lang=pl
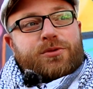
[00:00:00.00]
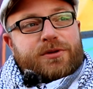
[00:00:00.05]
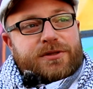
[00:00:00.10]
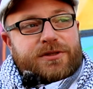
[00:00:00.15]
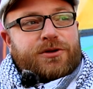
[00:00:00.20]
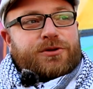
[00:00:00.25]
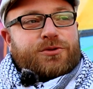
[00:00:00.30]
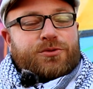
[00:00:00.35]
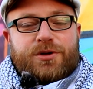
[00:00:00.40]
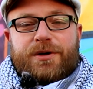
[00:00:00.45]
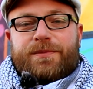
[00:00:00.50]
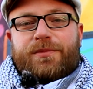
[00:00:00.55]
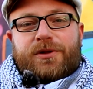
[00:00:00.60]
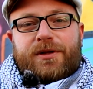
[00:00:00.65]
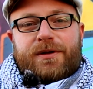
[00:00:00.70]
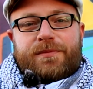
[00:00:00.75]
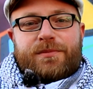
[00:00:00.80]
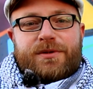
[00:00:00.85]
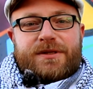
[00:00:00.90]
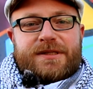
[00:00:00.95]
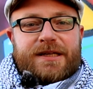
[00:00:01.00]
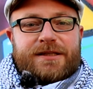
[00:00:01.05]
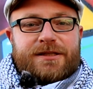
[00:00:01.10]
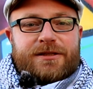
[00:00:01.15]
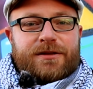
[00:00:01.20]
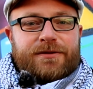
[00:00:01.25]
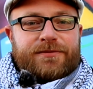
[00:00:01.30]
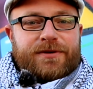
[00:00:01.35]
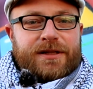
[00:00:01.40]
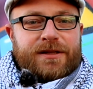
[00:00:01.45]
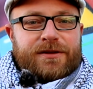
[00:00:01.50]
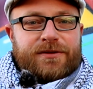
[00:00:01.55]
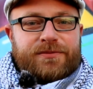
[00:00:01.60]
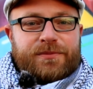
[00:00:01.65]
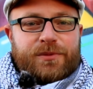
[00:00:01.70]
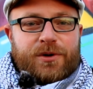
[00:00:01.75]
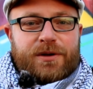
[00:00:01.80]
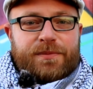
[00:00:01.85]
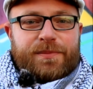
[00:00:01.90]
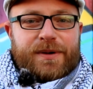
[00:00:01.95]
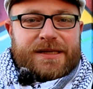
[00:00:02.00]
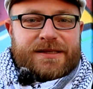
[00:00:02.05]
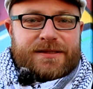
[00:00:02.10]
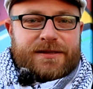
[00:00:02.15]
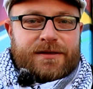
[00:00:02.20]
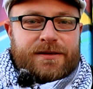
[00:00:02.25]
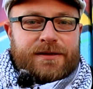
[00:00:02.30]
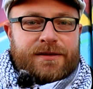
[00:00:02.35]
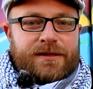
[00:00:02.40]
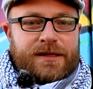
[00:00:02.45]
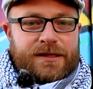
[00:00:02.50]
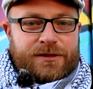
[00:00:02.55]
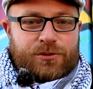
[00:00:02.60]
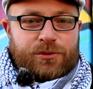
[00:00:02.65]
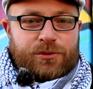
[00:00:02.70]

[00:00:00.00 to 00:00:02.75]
który zgodził się potem być zacytowany w mojej pracy na